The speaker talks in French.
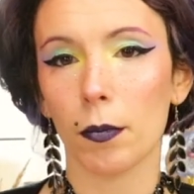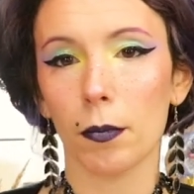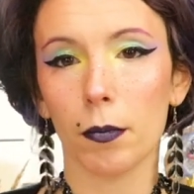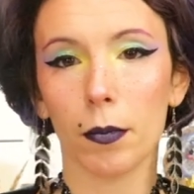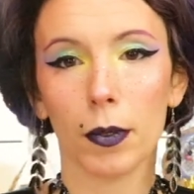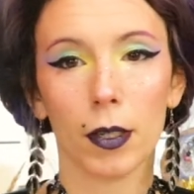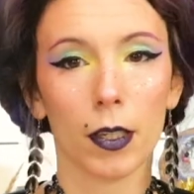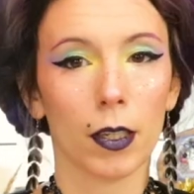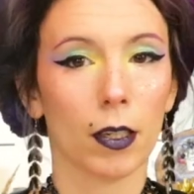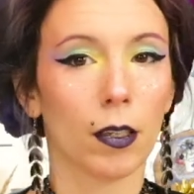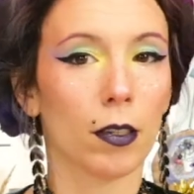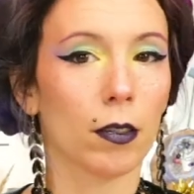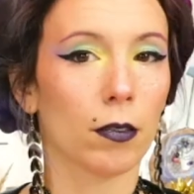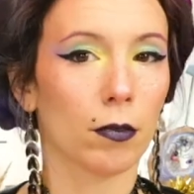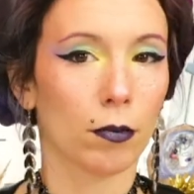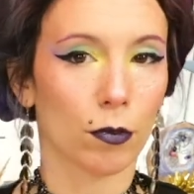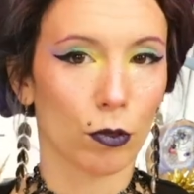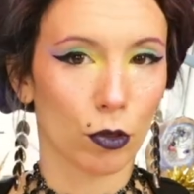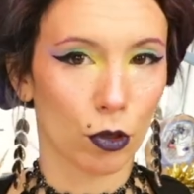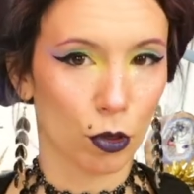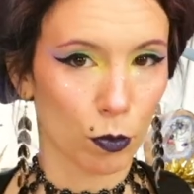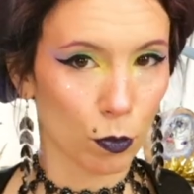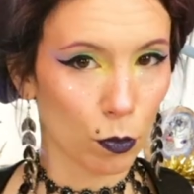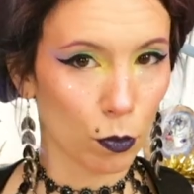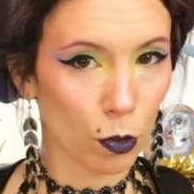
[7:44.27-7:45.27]
Mais
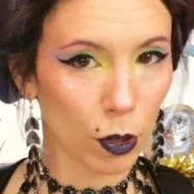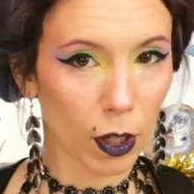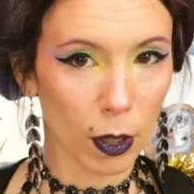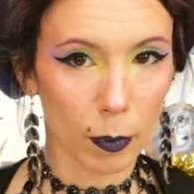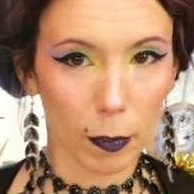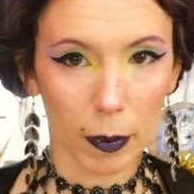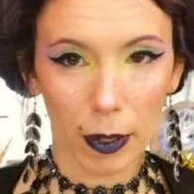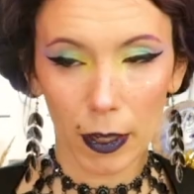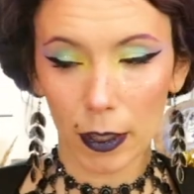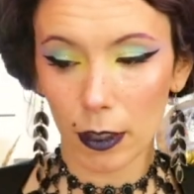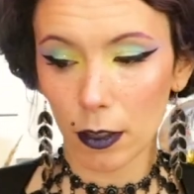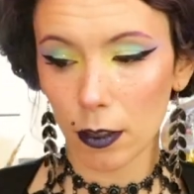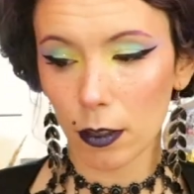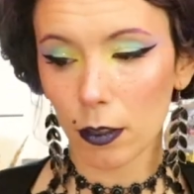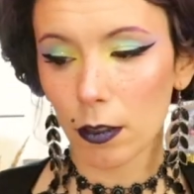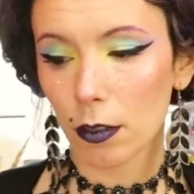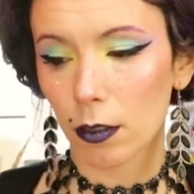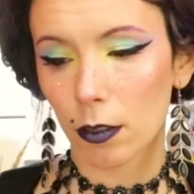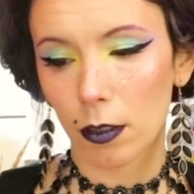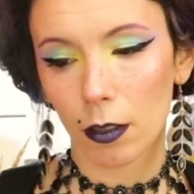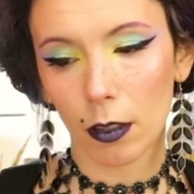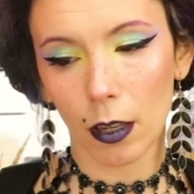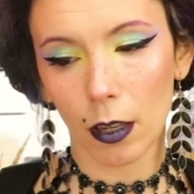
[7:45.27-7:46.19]
je me répète,